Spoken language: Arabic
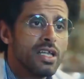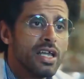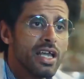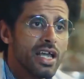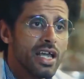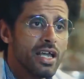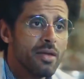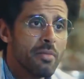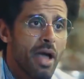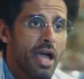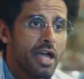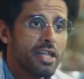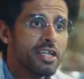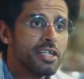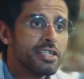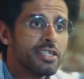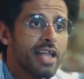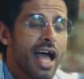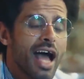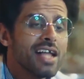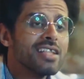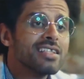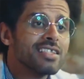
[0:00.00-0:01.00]
ليه مع
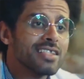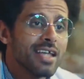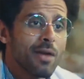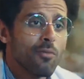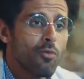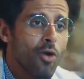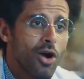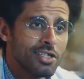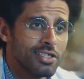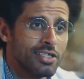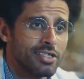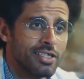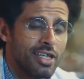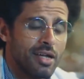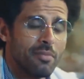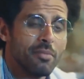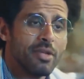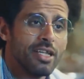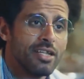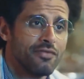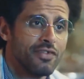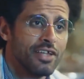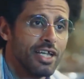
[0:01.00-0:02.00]
ان ده انسب وقت
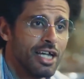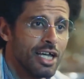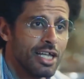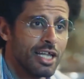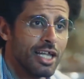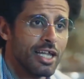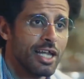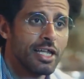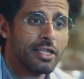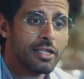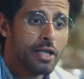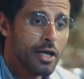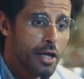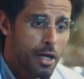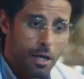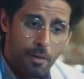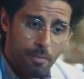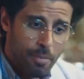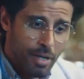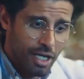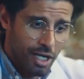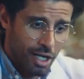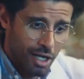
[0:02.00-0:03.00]
تعملي فيه اعلانات
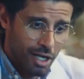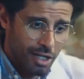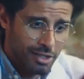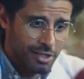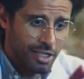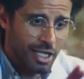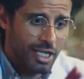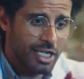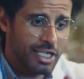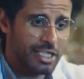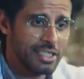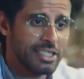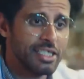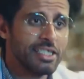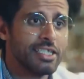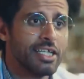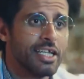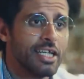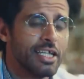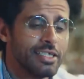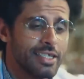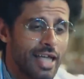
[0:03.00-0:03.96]
بالكاركتر الجديد